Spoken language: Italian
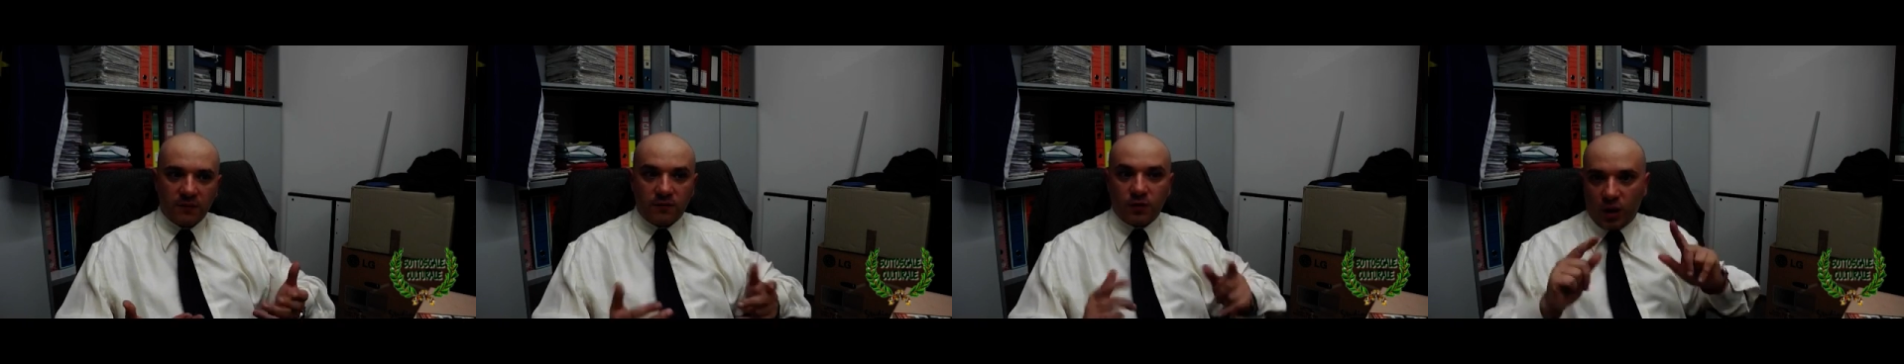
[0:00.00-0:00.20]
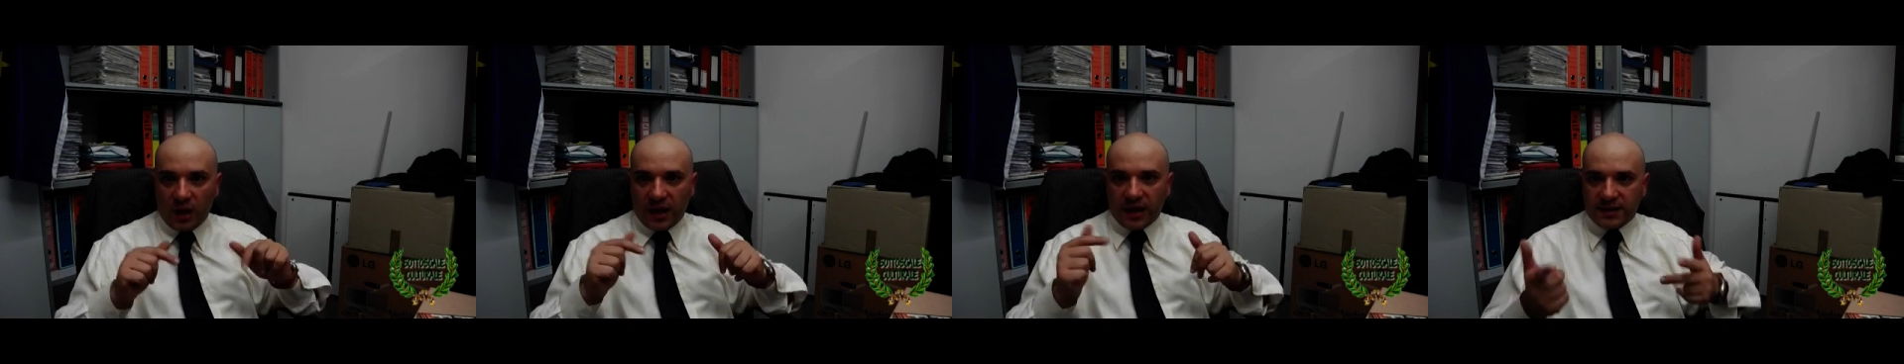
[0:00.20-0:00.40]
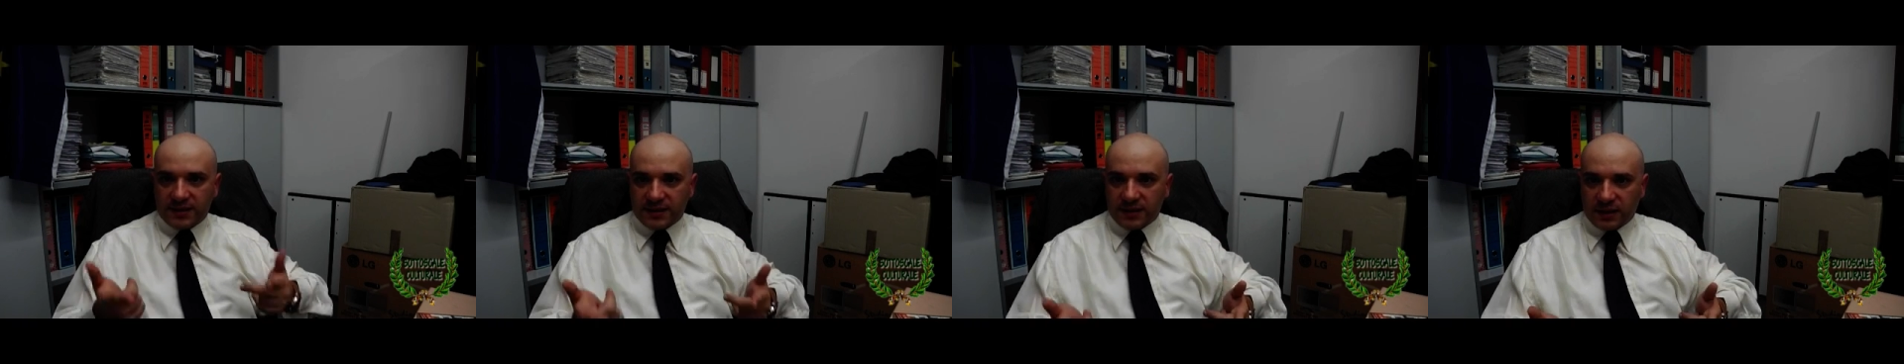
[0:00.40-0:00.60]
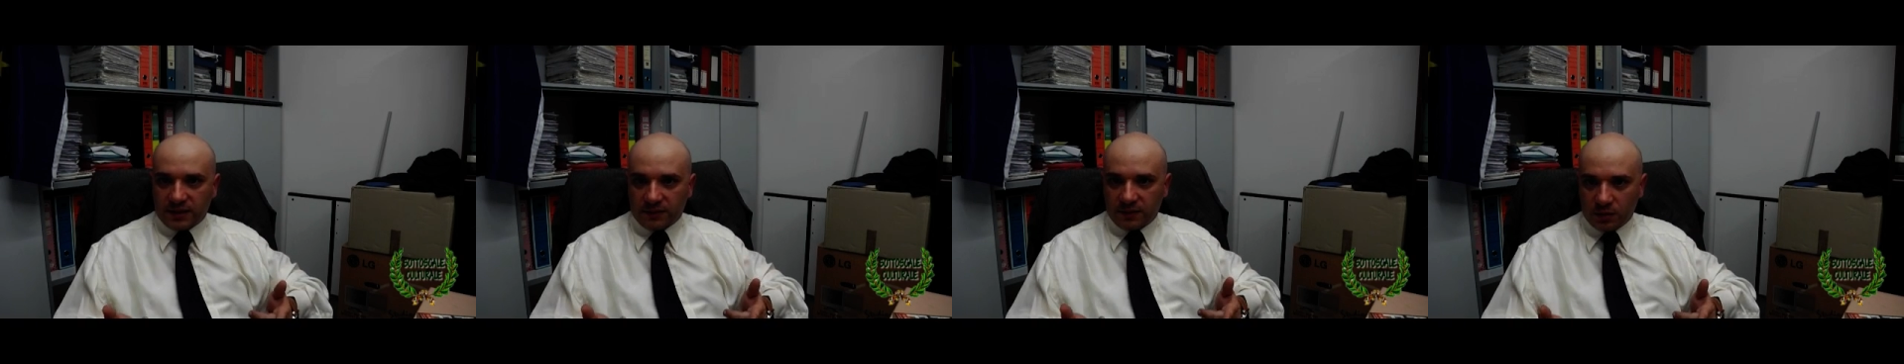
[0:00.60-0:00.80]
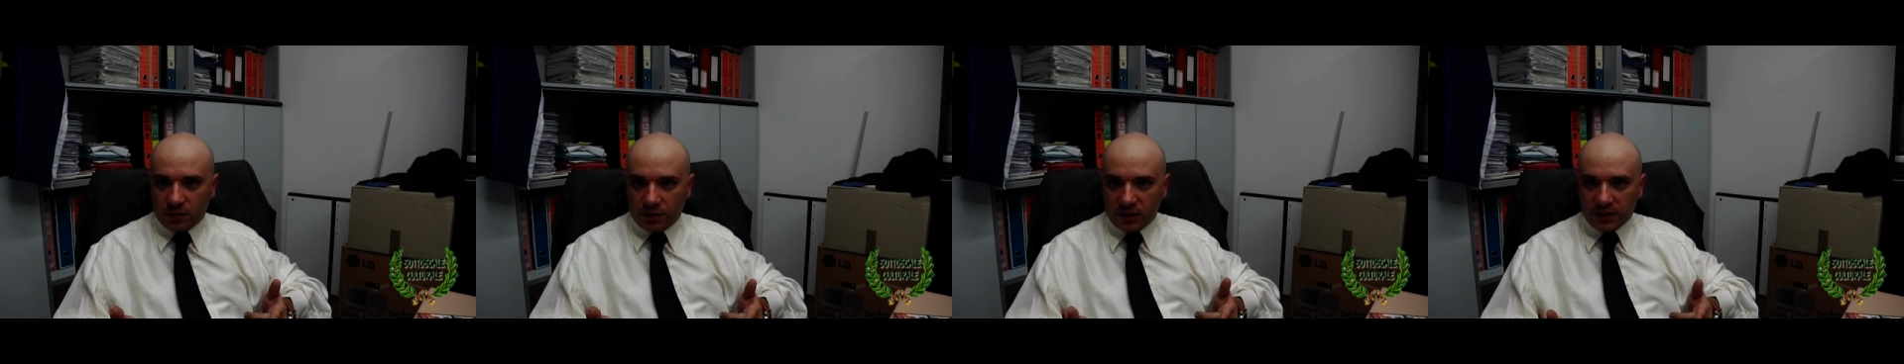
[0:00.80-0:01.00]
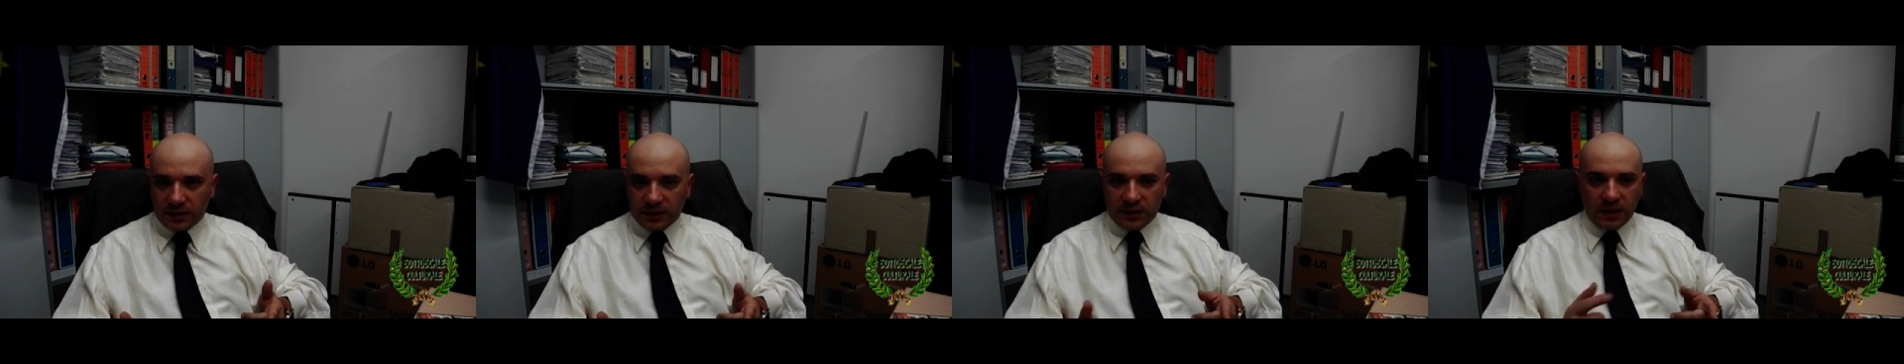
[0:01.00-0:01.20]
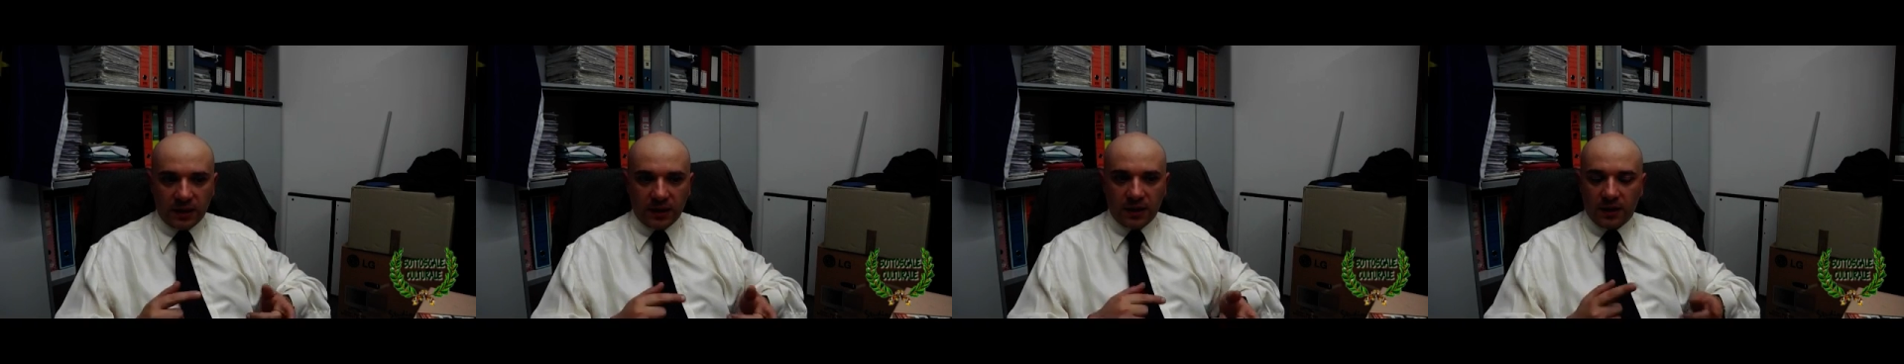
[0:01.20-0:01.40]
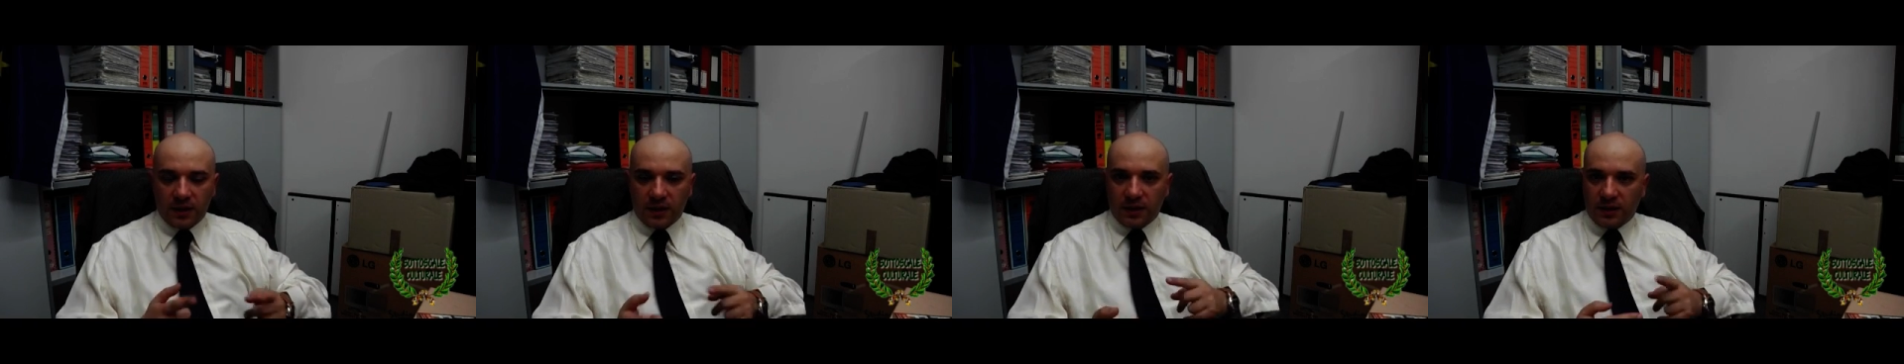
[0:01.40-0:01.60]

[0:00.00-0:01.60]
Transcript: violenza, tra virgolette,